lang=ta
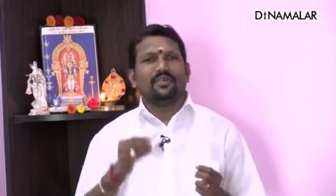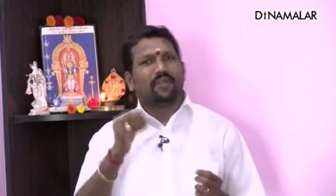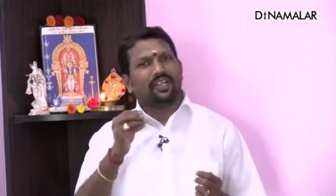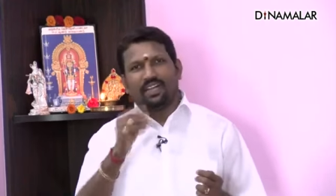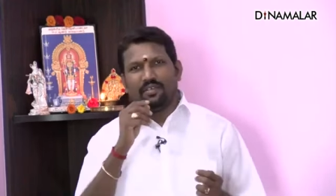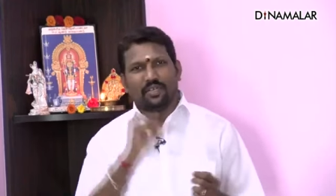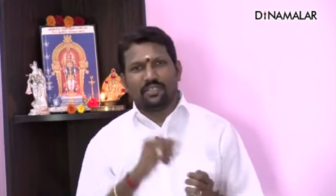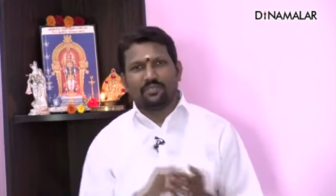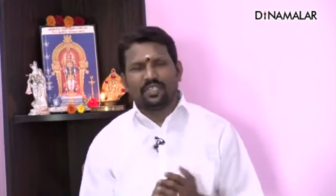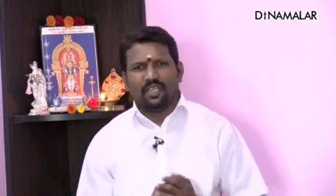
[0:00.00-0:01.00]
மார்கழி
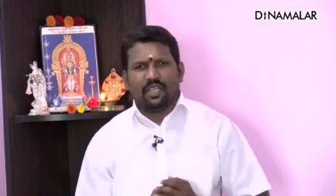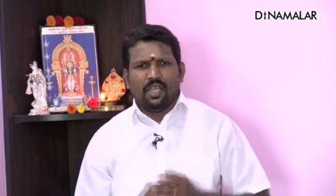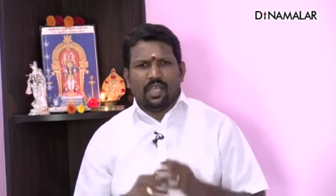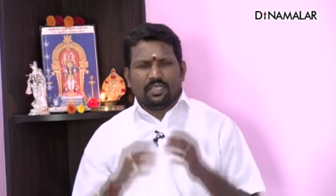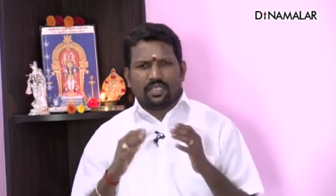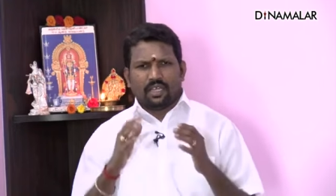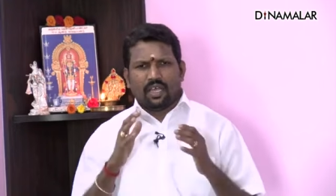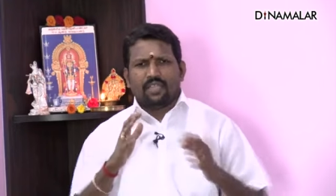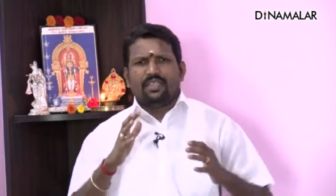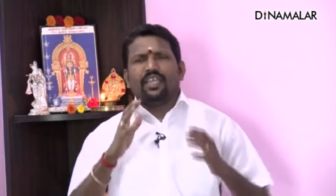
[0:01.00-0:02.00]
மாதம் இந்த
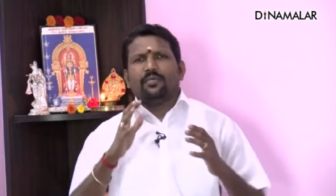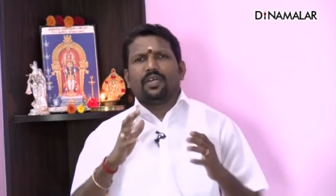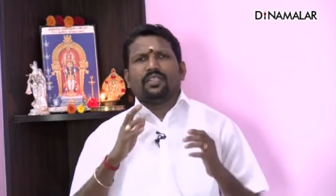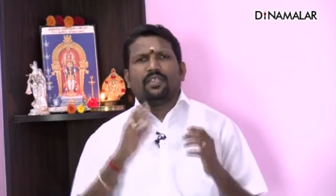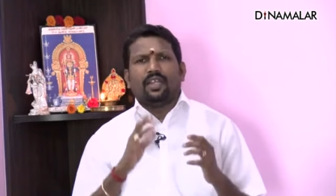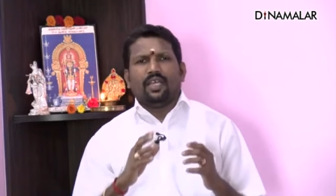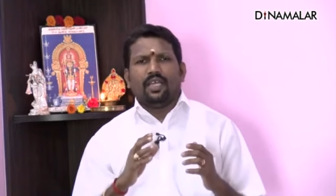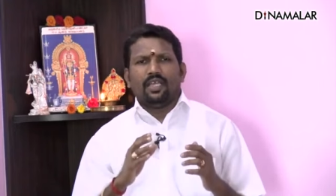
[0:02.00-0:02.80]
கார்த்திகை மாதத்தில்